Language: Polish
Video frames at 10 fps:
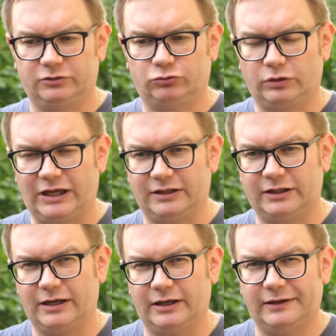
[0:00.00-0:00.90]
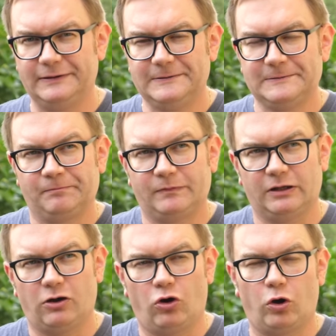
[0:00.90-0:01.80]
tutaj te
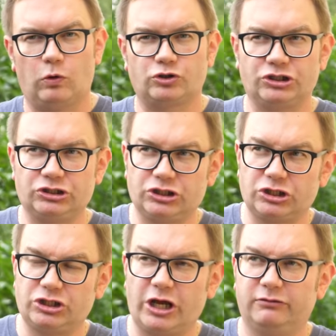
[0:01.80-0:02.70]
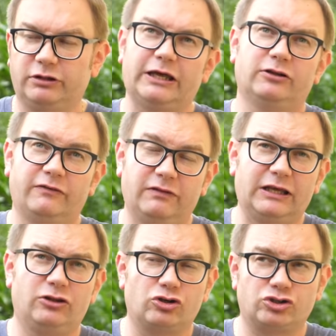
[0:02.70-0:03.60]
około 60, nie, naj,
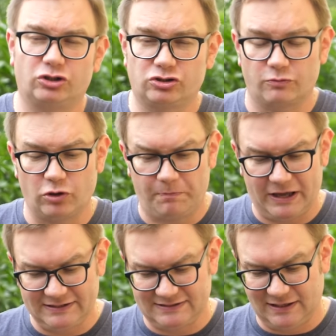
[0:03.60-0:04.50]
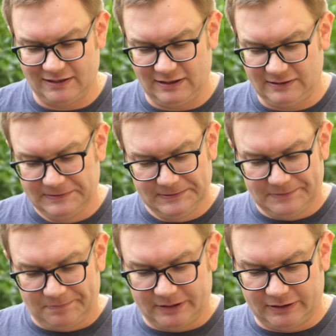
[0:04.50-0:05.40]
najdroższe to są jopejskie, nie?
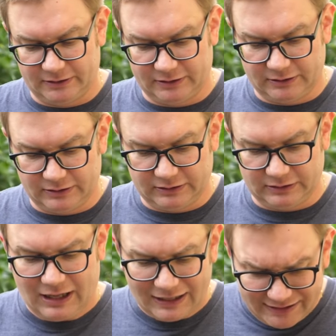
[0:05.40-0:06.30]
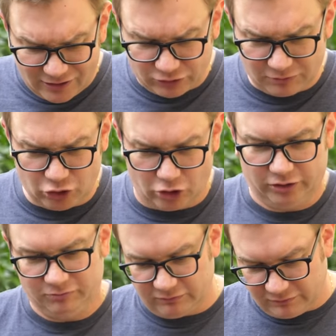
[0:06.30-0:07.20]
no ale nie o tym, nie o
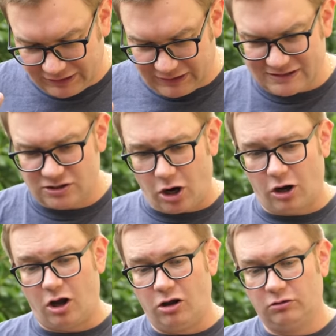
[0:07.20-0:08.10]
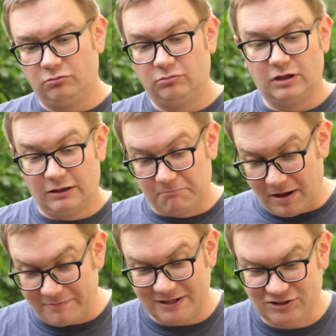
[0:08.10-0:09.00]
tym. Jest drogo,
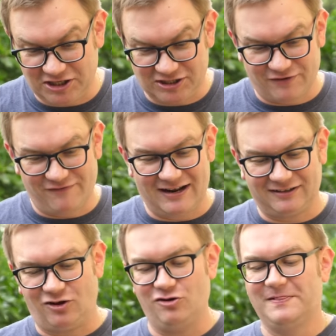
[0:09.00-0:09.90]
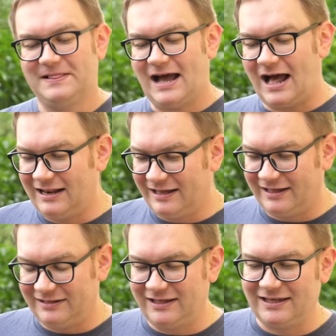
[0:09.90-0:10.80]
mam nadzieję, że warto,
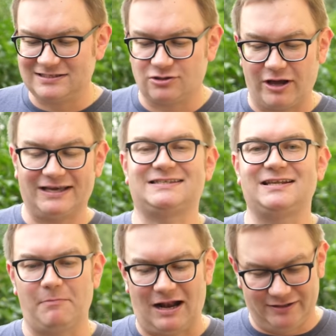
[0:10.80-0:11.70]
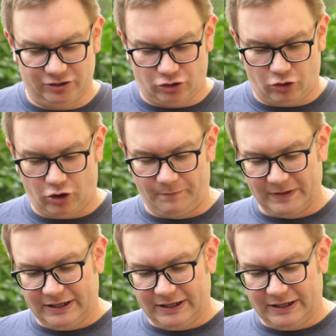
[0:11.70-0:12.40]
ale nie jest to ekstremalnie drogo.